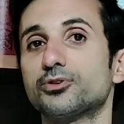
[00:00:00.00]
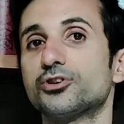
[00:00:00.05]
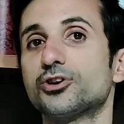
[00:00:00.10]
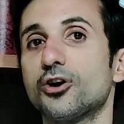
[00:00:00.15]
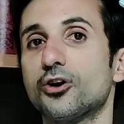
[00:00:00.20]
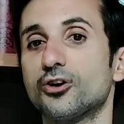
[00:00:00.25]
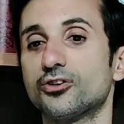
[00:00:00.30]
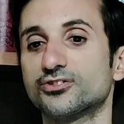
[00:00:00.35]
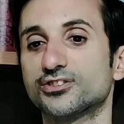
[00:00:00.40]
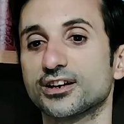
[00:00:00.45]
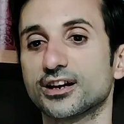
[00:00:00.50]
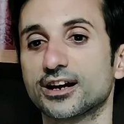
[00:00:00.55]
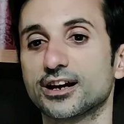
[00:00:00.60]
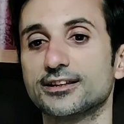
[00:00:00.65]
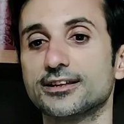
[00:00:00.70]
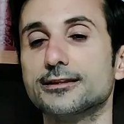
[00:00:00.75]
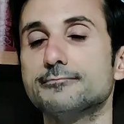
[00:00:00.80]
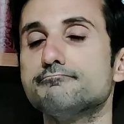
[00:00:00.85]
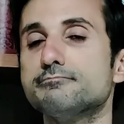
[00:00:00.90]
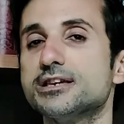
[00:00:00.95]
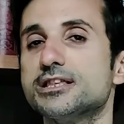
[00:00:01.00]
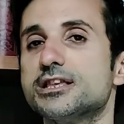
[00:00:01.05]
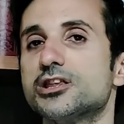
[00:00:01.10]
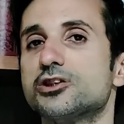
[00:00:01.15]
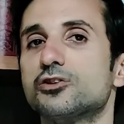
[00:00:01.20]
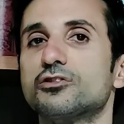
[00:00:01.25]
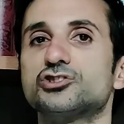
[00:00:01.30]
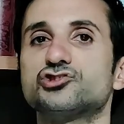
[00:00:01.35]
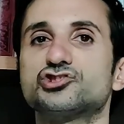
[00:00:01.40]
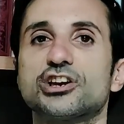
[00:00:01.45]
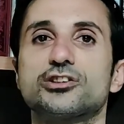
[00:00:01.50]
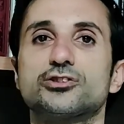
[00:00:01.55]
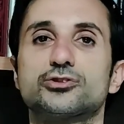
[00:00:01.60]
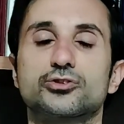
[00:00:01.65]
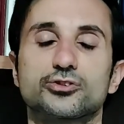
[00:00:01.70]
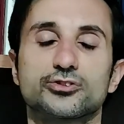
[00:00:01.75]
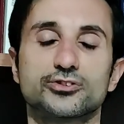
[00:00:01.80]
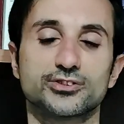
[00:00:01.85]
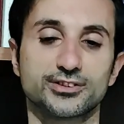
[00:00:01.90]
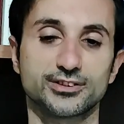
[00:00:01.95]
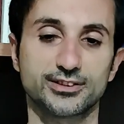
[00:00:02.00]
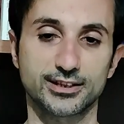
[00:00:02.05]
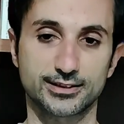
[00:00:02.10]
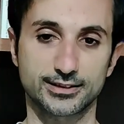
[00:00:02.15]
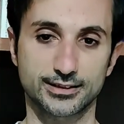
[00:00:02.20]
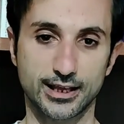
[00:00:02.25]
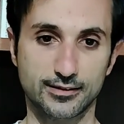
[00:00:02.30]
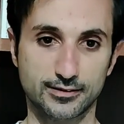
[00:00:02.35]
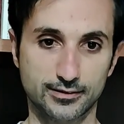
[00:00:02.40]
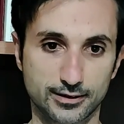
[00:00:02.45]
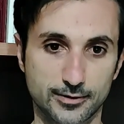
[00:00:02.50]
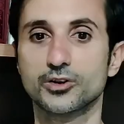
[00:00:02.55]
di Osaka del 1970.